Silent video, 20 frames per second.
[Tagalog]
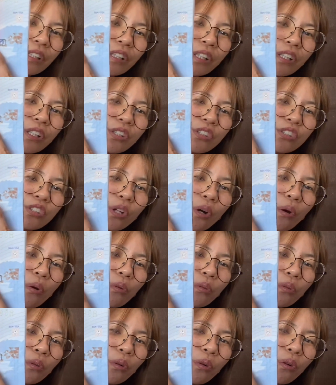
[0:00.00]
So,
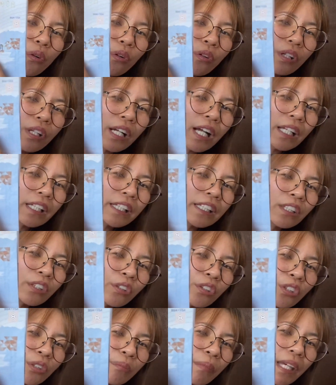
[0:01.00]
kung ganito
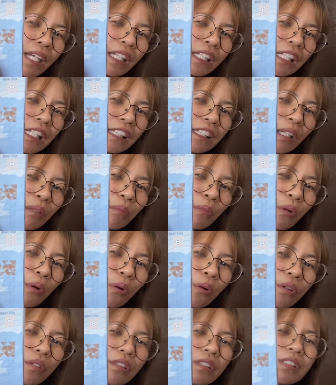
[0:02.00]
yung makikita
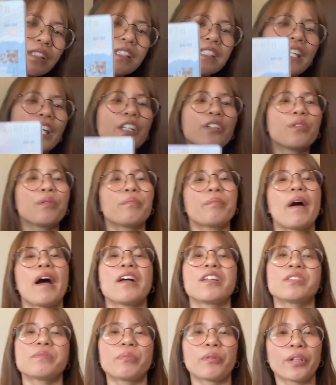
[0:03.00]
mo sa iyong
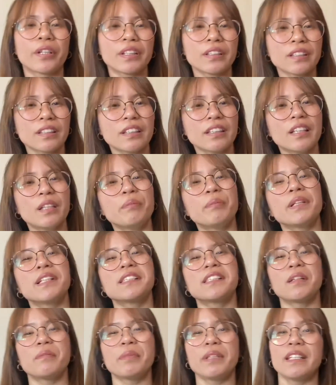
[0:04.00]
passport, ibig
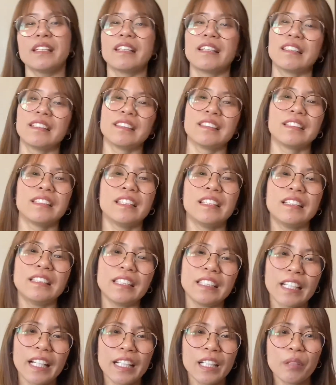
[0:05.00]
sabihin, hindi
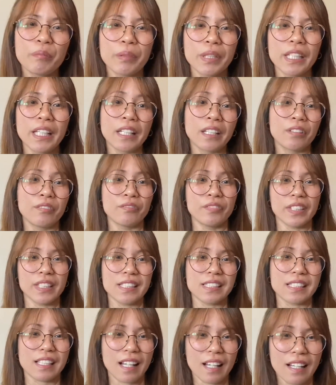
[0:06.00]
ka nabigyan ng
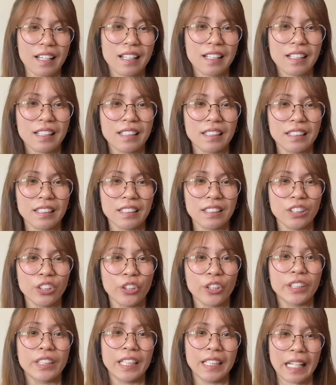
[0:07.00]
visa. You're
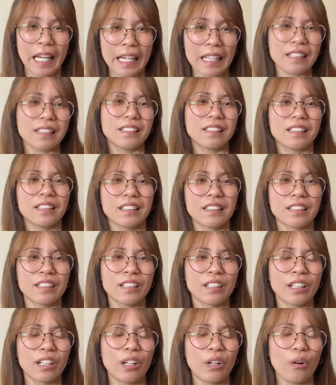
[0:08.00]
denied.
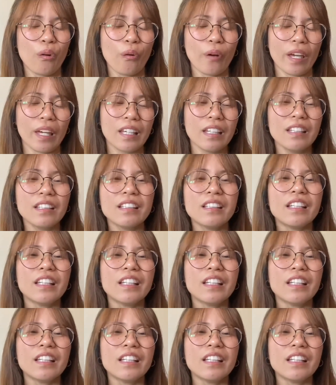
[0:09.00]
Okay?